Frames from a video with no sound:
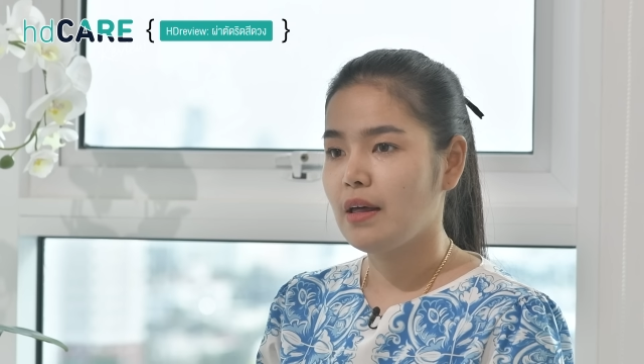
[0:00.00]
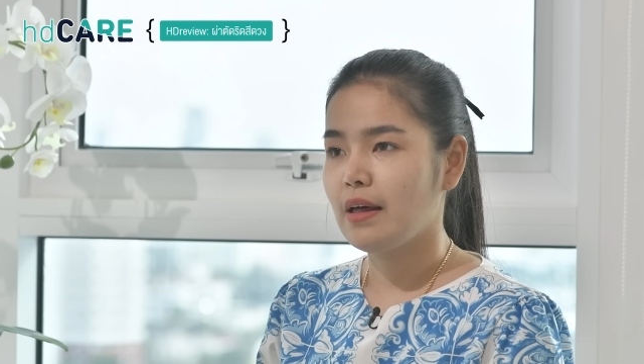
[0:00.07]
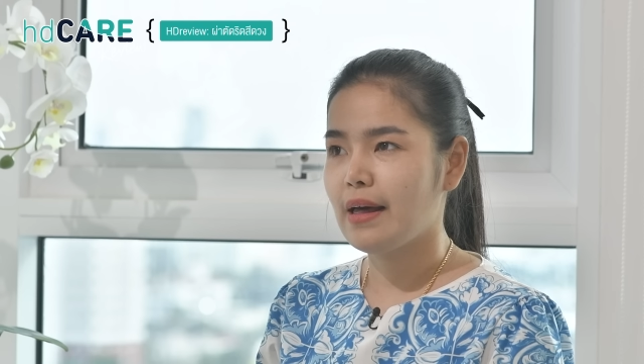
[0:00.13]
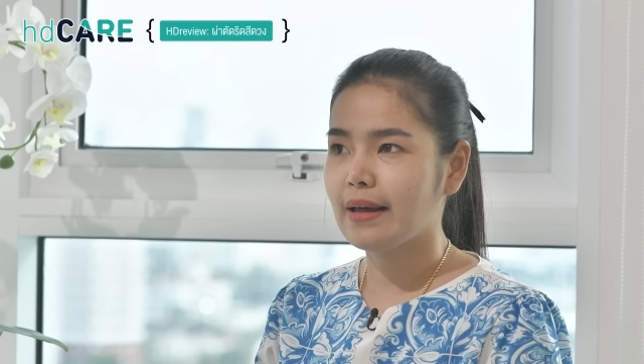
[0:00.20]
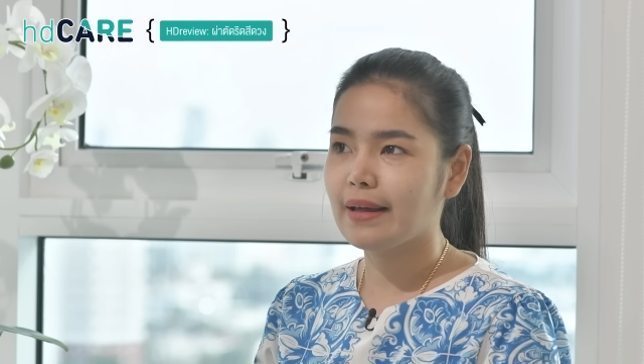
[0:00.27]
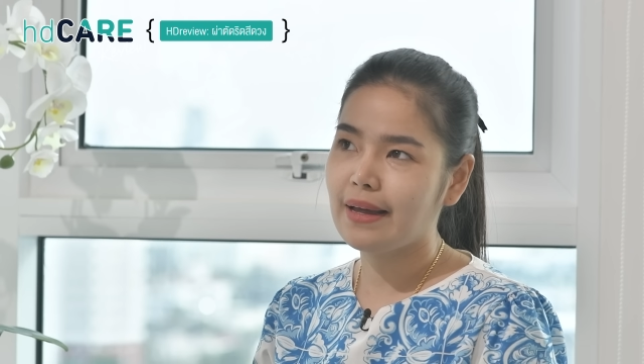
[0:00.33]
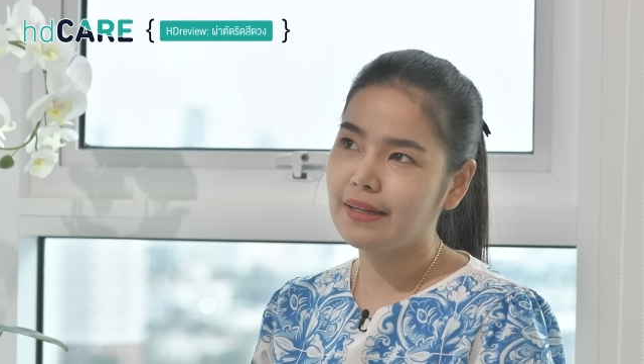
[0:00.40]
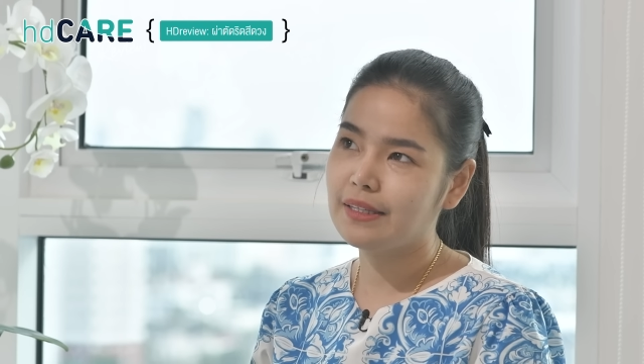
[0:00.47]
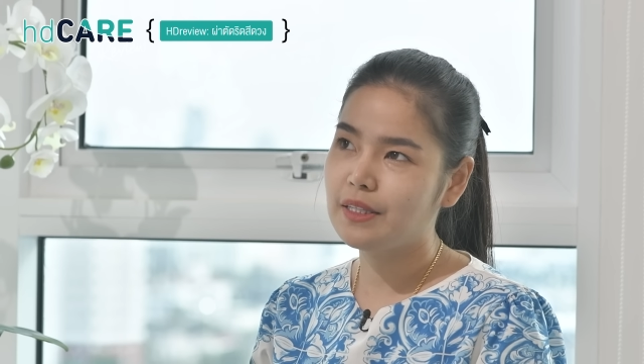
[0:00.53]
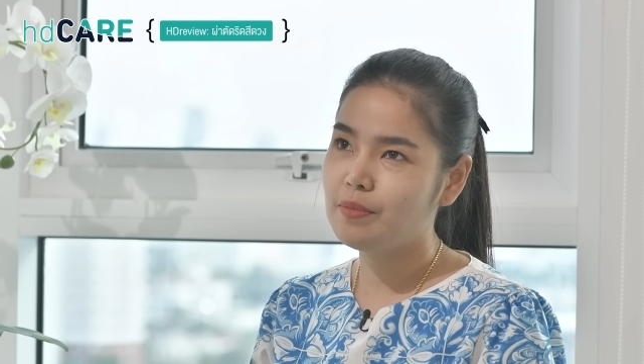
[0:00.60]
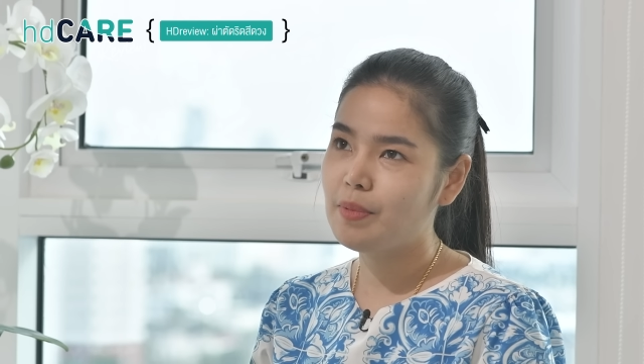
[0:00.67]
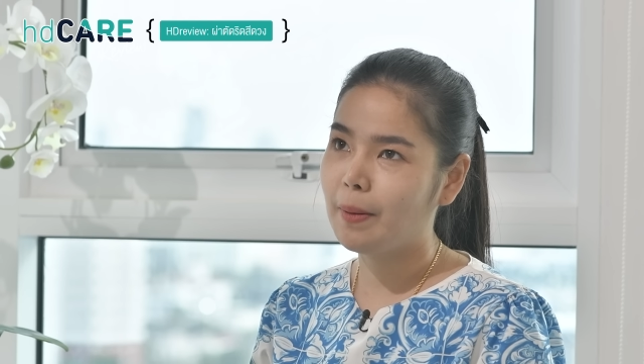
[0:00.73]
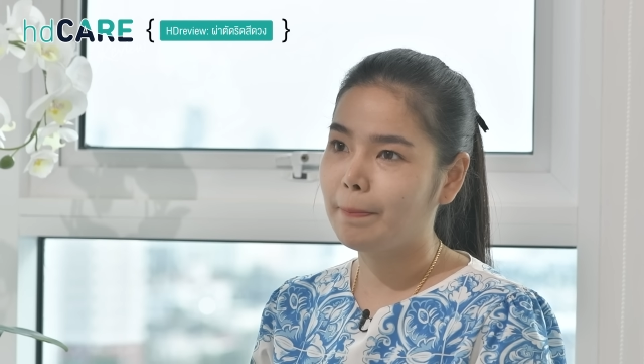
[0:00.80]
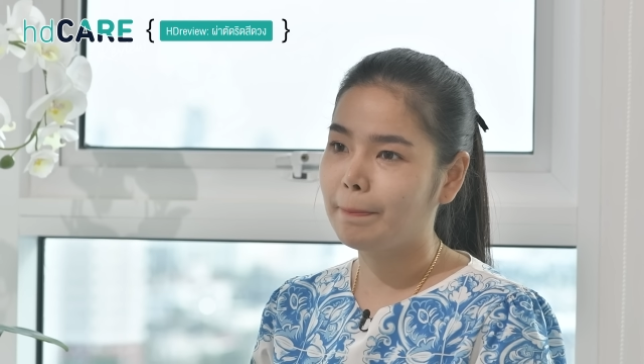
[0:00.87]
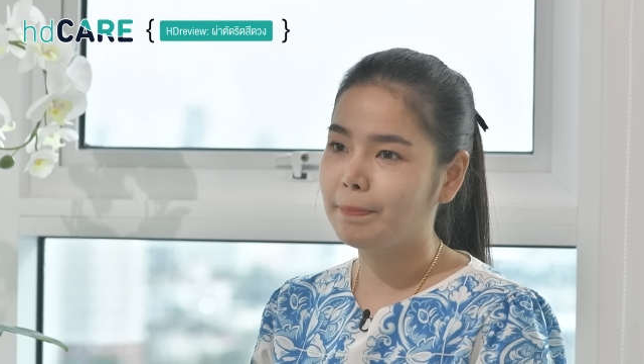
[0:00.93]
อาการที่
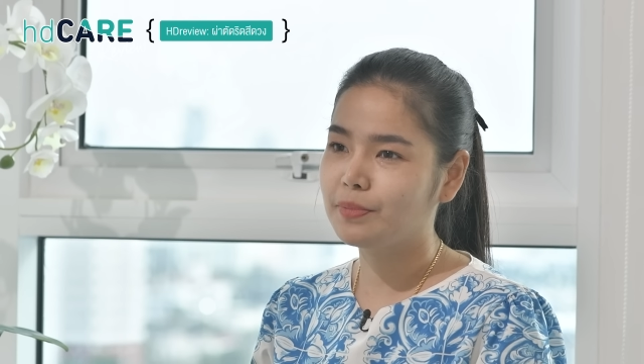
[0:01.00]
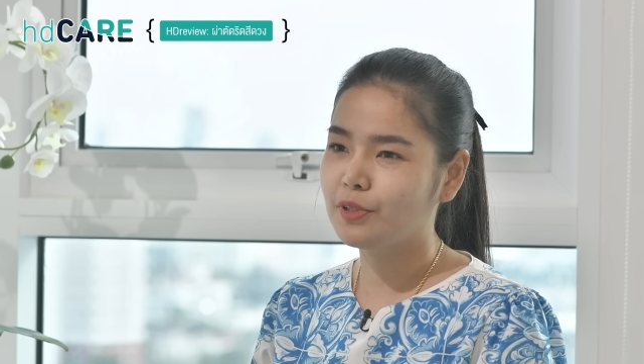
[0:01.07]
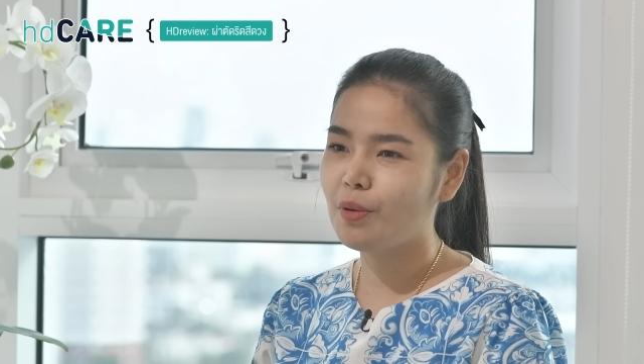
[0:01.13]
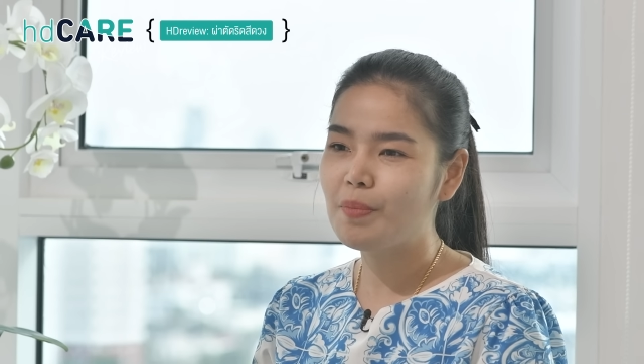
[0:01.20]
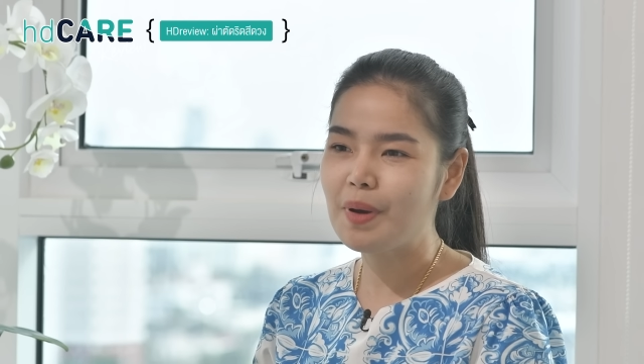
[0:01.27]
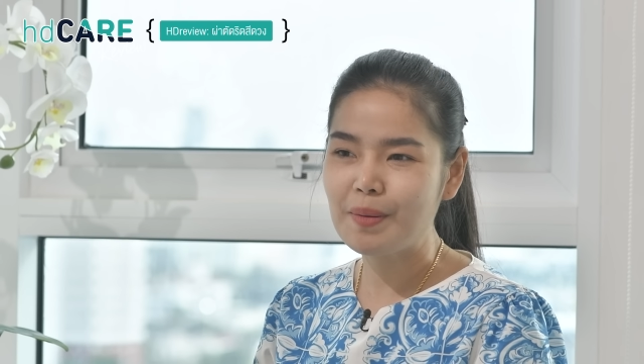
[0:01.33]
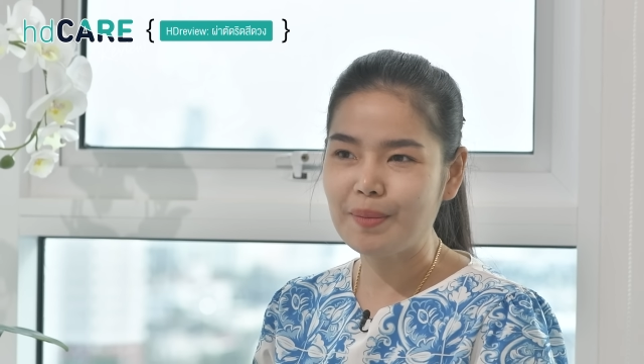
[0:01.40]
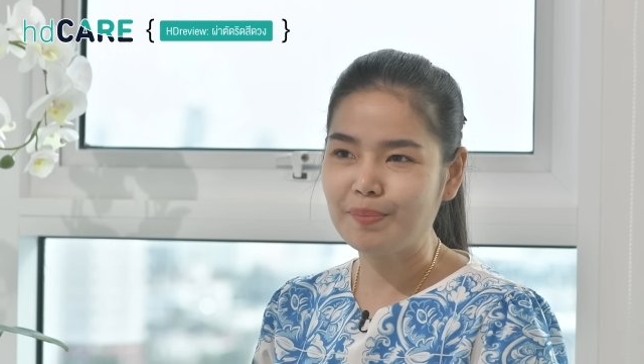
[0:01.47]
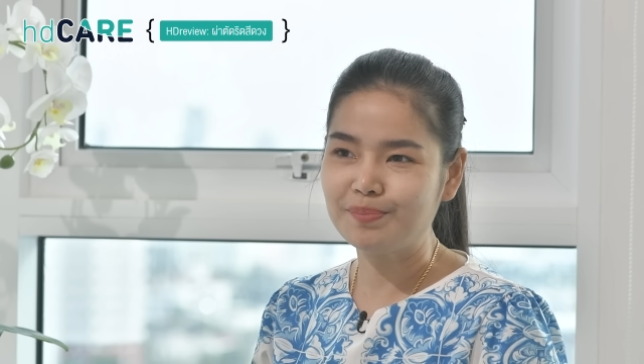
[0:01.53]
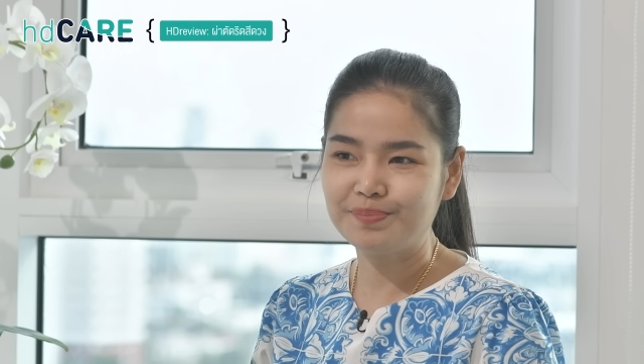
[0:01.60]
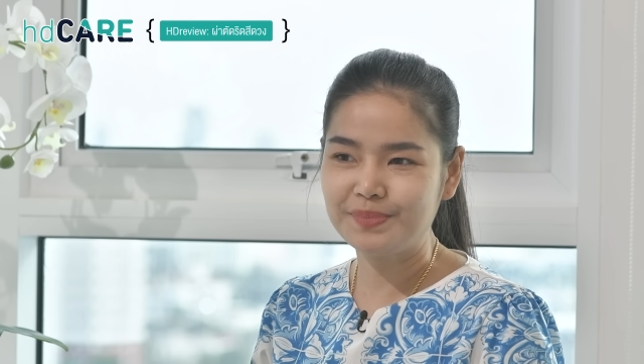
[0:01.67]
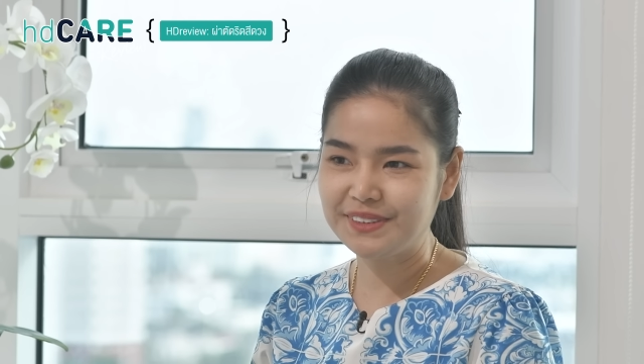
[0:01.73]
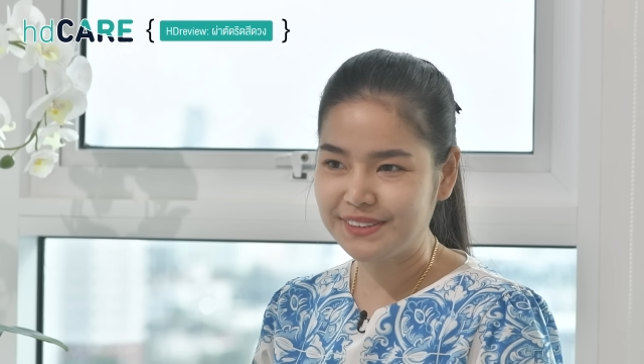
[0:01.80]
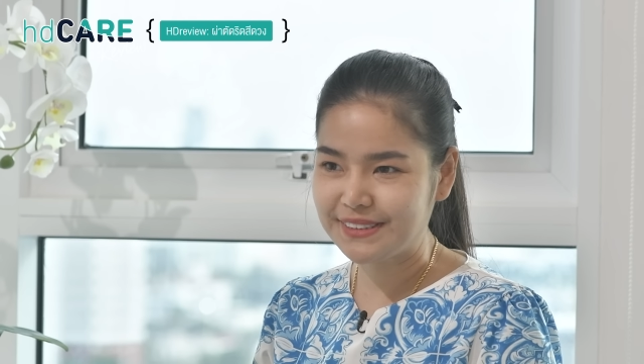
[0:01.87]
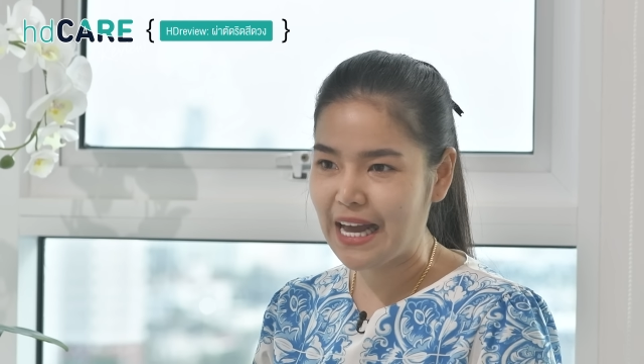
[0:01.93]
แบบต้องมาแบบป
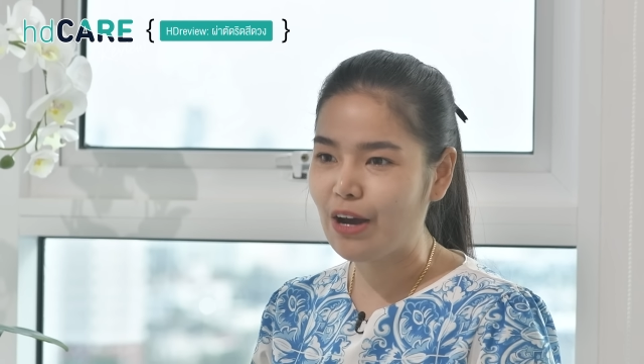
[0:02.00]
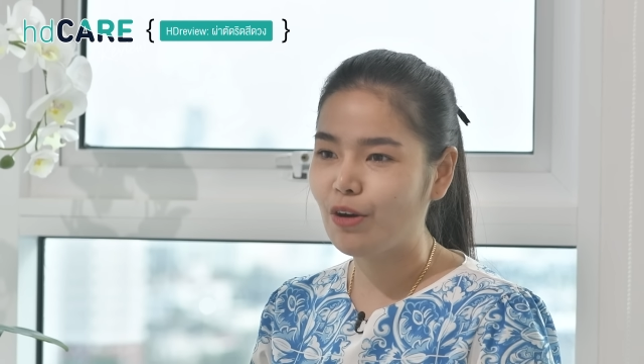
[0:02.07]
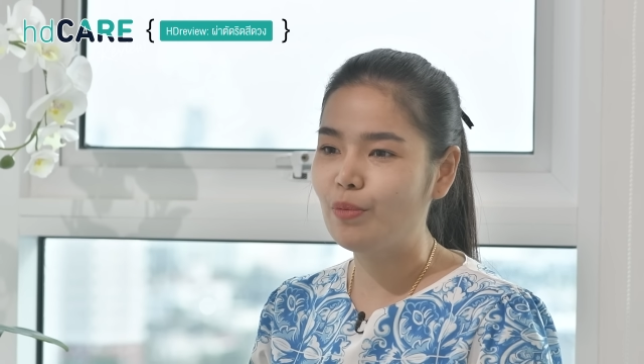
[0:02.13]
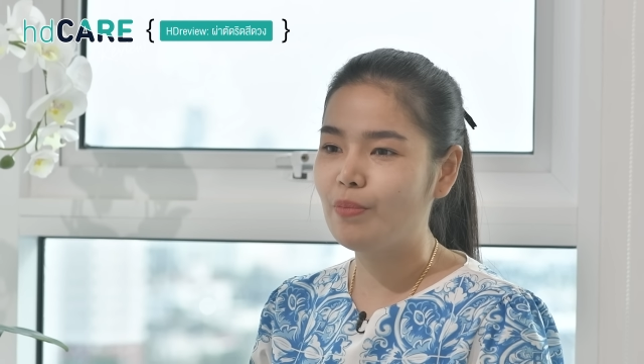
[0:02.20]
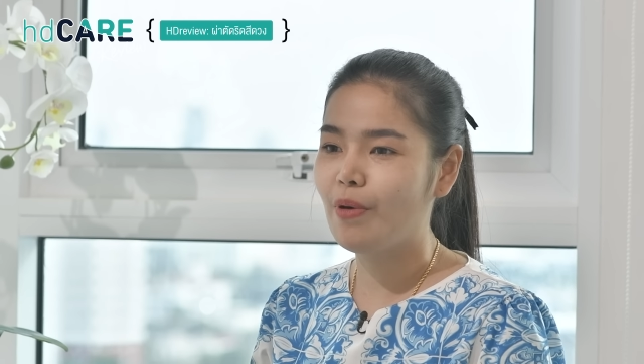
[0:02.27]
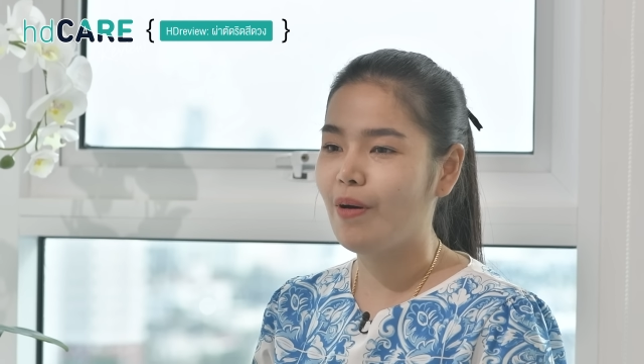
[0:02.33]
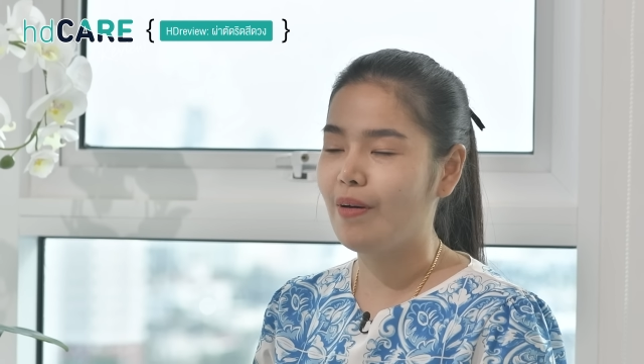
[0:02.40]
รึกษาคุณหมอ